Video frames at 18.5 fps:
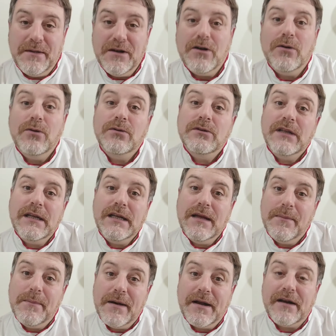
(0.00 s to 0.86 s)
menos
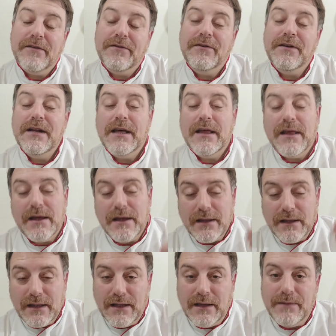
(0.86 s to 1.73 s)
gluten y es más
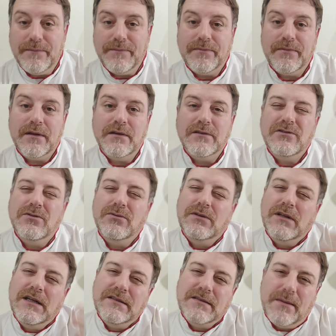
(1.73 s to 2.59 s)
refinada y se
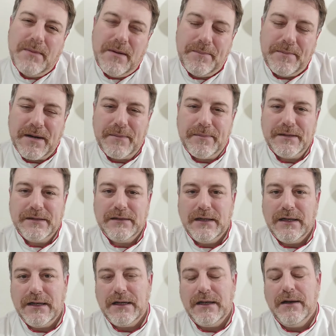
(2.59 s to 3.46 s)
utiliza más para
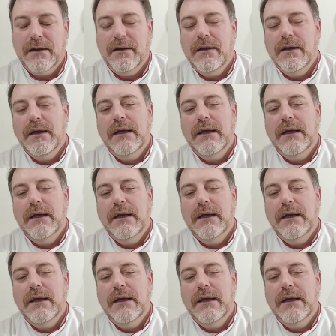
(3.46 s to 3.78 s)
pastelería.